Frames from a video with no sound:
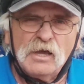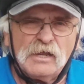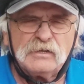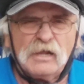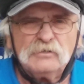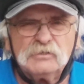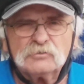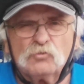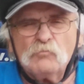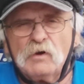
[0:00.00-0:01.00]
hat alle
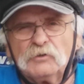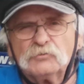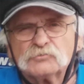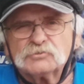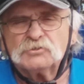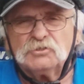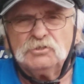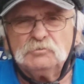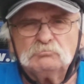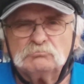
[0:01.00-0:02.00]
Kommandos
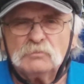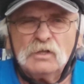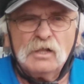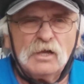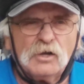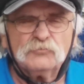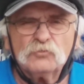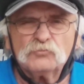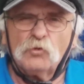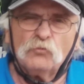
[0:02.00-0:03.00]
gegeben,
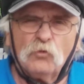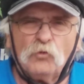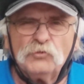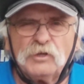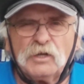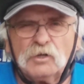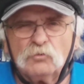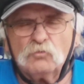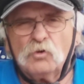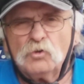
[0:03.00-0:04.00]
also und heute auch.